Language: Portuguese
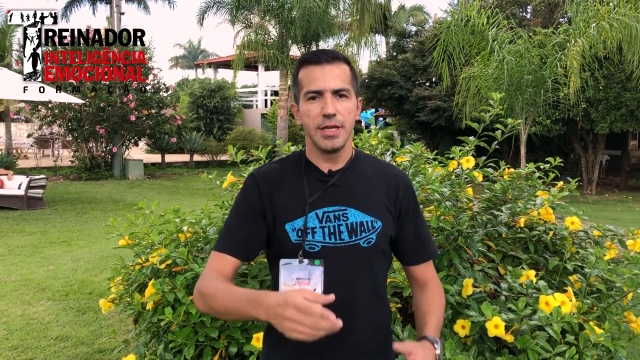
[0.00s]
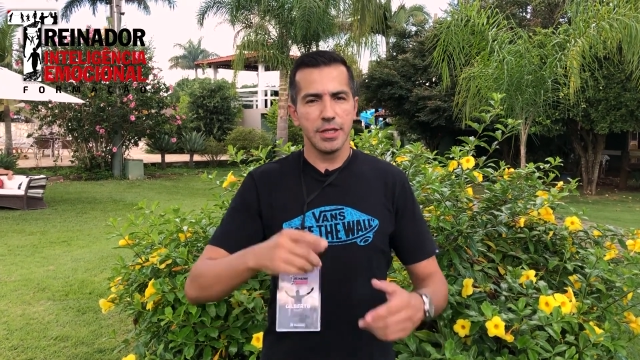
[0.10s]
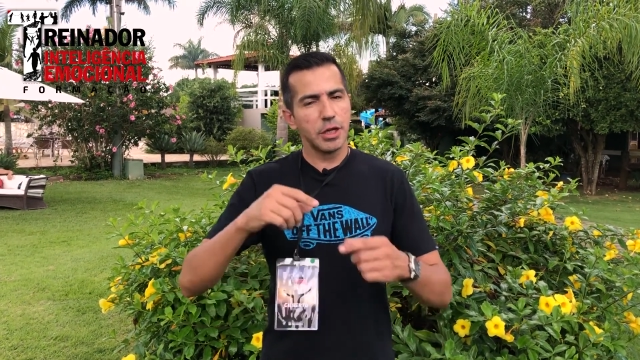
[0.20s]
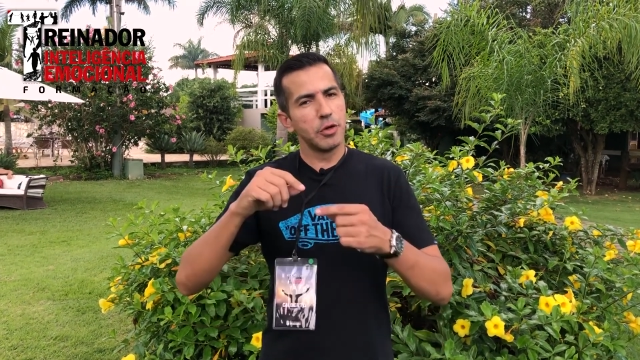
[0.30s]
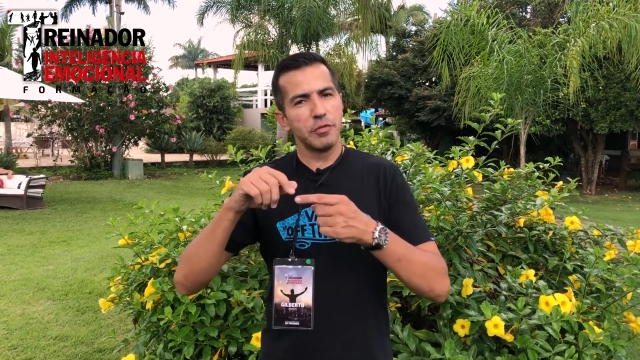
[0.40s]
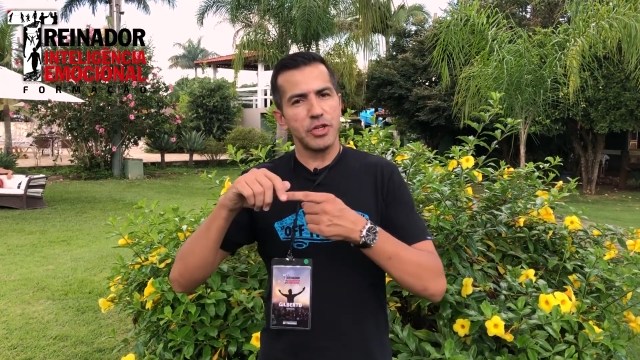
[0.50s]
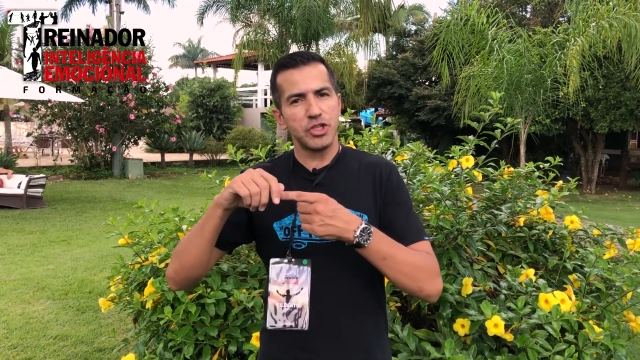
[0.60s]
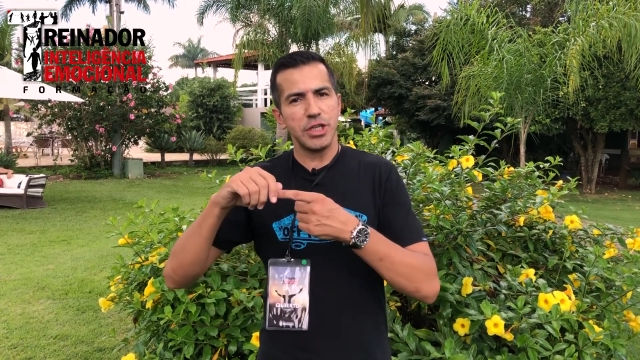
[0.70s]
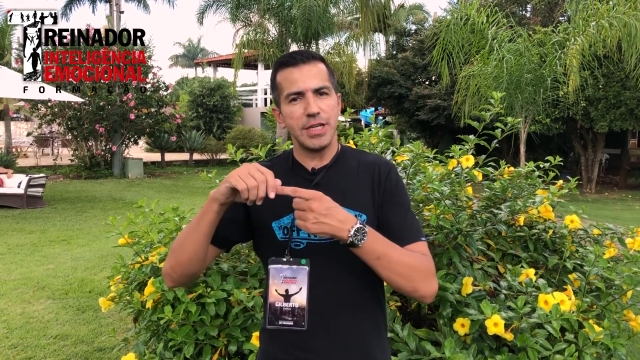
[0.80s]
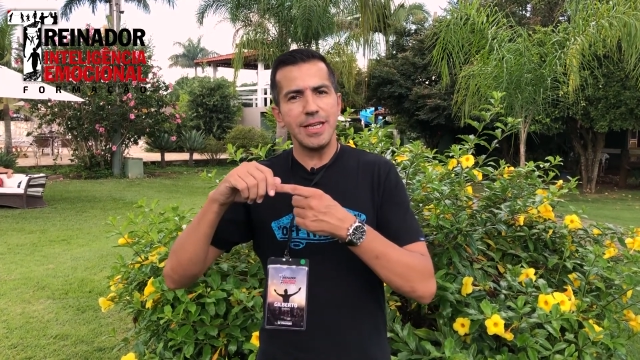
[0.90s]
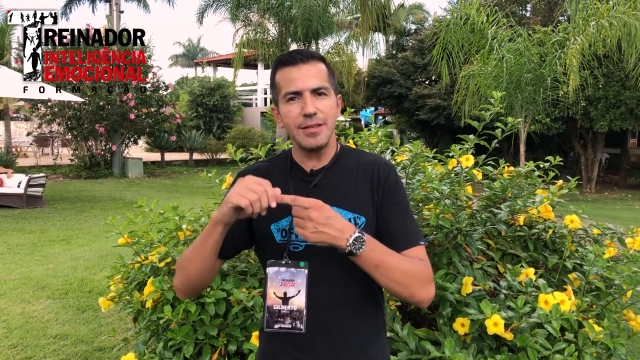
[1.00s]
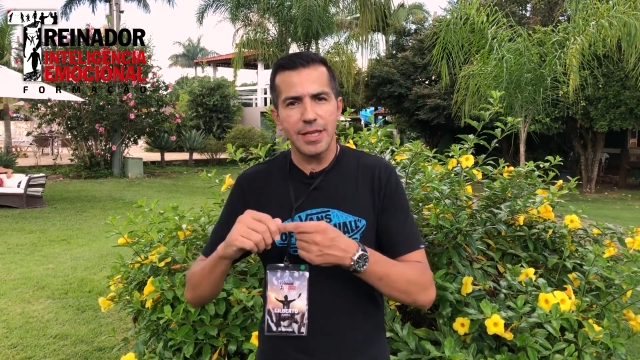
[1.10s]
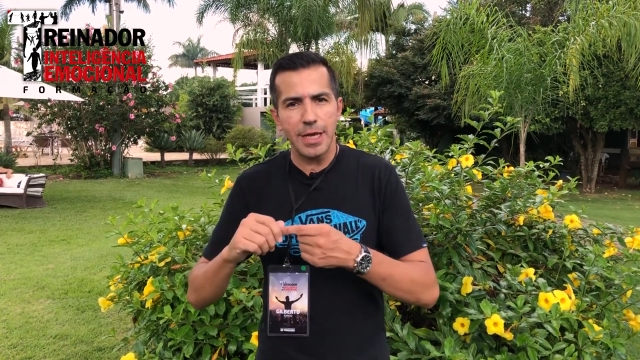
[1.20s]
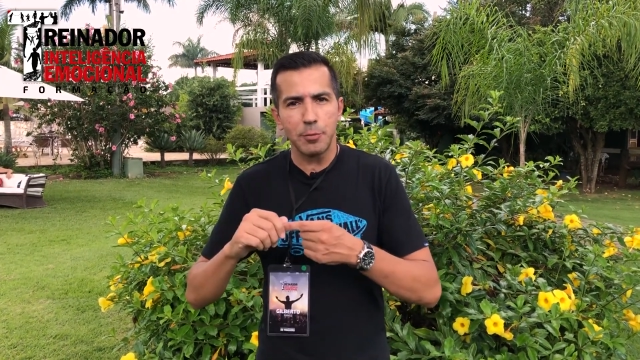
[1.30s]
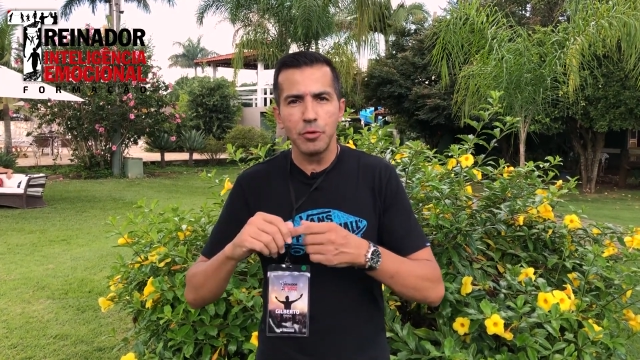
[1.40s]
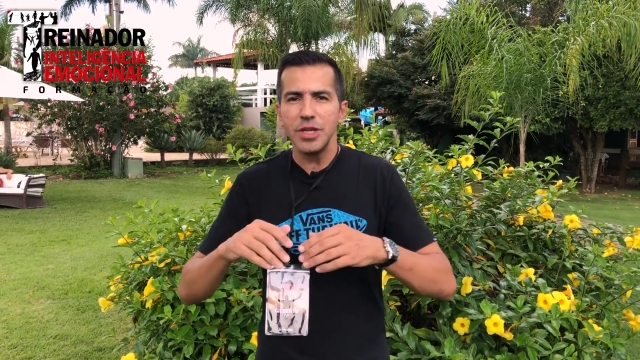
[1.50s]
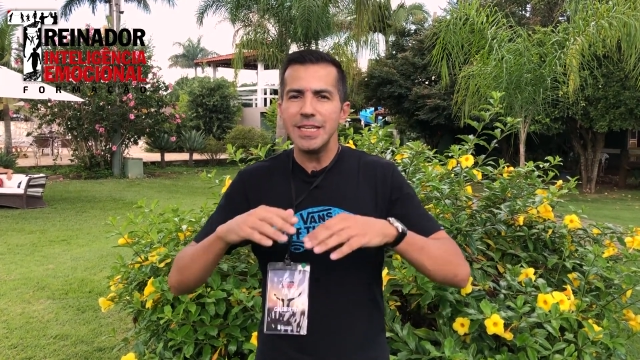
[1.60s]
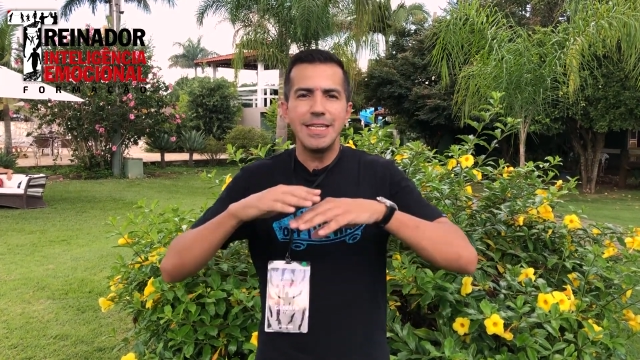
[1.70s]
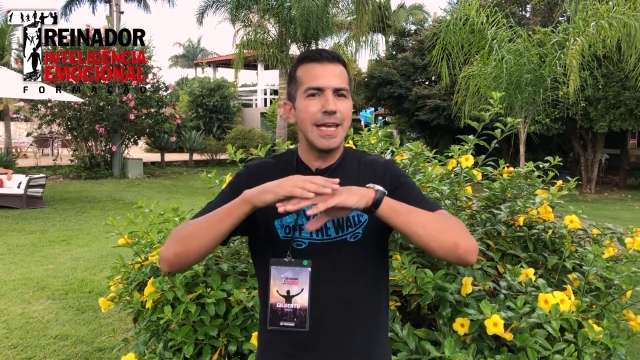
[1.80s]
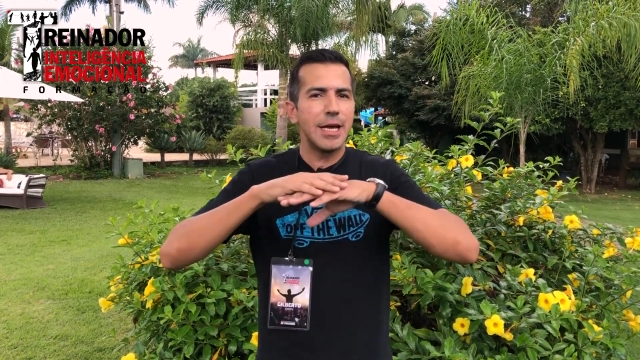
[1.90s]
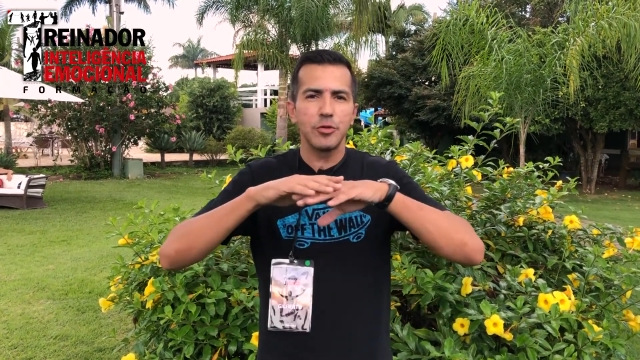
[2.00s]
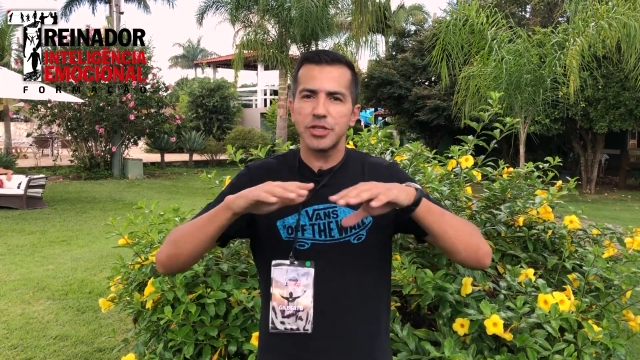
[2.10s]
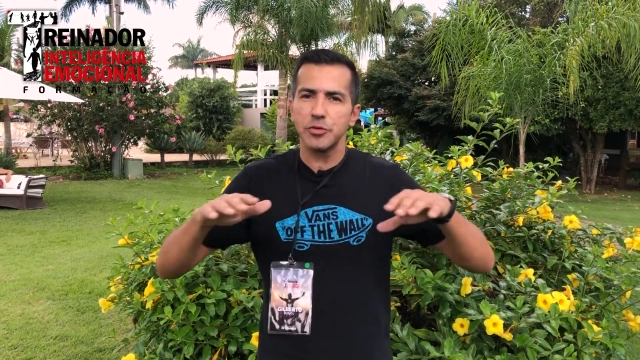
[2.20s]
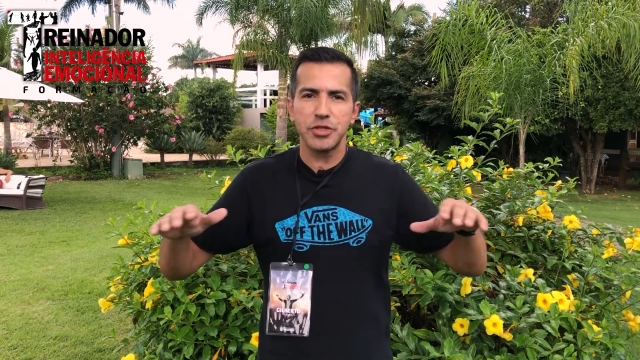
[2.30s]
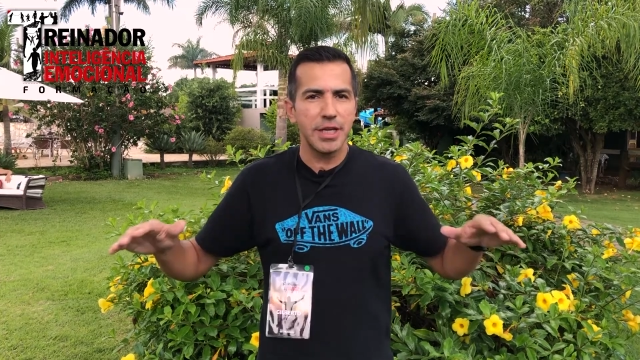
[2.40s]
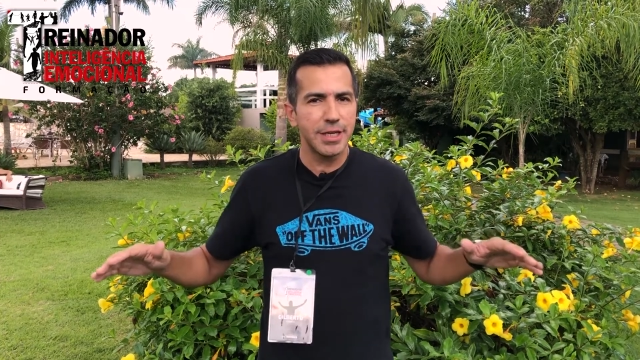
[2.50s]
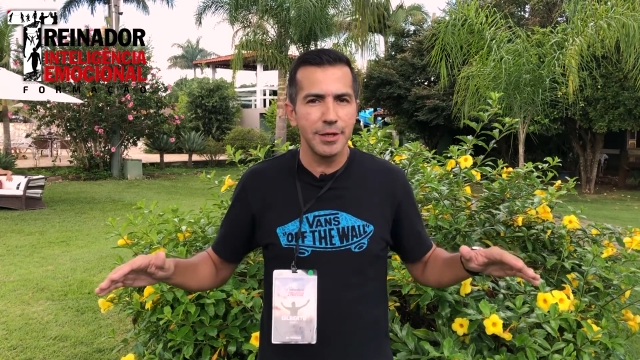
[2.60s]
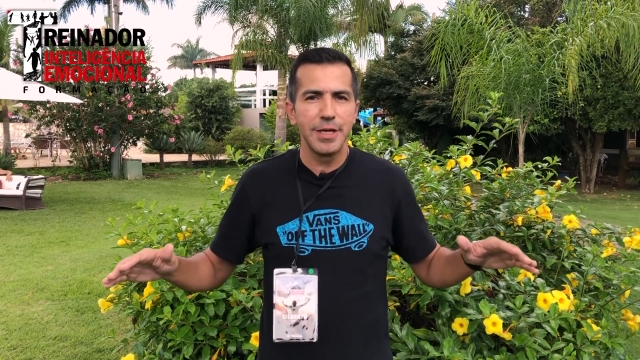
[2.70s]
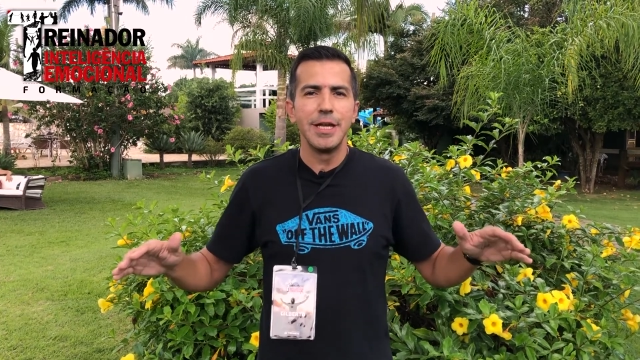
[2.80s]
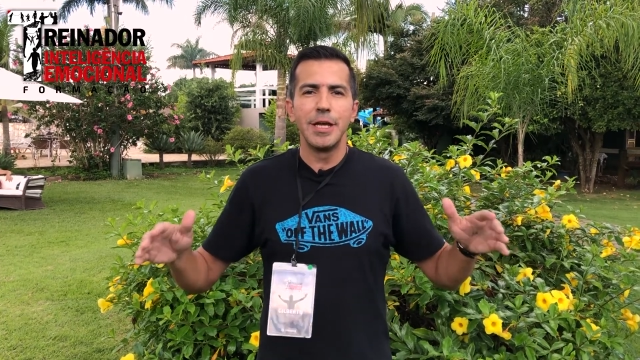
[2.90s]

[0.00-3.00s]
Então eu investi em tempo e em erros que eu sei que